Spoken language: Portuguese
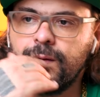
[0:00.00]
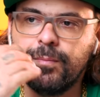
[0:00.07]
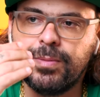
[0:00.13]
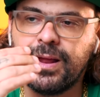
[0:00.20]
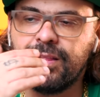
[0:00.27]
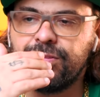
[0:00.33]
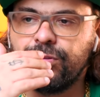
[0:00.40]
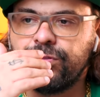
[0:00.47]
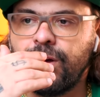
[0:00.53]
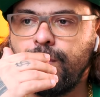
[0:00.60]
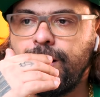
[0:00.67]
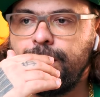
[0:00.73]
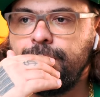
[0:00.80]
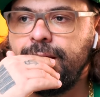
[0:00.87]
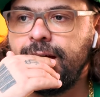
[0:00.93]
O Brasil tá
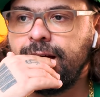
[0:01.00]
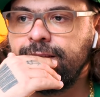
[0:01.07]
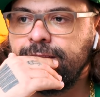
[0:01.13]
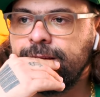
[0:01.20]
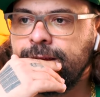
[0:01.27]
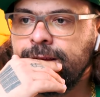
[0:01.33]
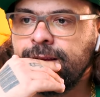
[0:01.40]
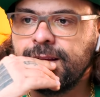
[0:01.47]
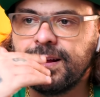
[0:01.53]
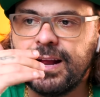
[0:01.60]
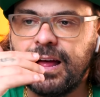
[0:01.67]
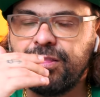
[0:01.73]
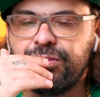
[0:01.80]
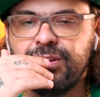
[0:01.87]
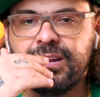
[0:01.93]
uma merda,
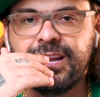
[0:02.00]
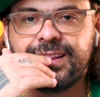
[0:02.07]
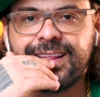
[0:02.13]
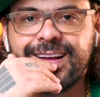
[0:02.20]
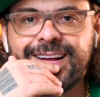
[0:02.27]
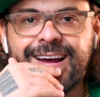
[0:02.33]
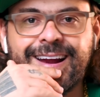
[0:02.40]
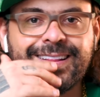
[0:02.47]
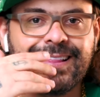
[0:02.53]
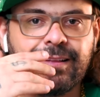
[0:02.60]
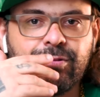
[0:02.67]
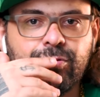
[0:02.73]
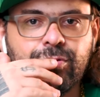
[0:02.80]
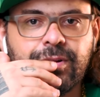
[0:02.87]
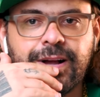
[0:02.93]
gasolina tá cara, tá
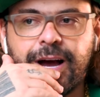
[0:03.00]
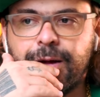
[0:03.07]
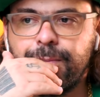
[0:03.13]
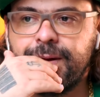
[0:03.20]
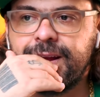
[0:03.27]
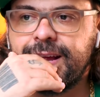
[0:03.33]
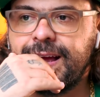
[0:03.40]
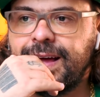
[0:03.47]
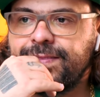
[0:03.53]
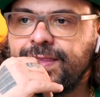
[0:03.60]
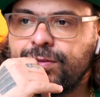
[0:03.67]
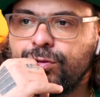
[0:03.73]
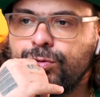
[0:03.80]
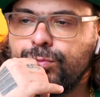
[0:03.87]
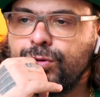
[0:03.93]
tudo caro, mercado
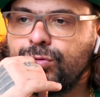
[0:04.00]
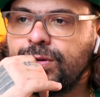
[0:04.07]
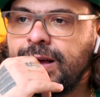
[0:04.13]
tá tudo muito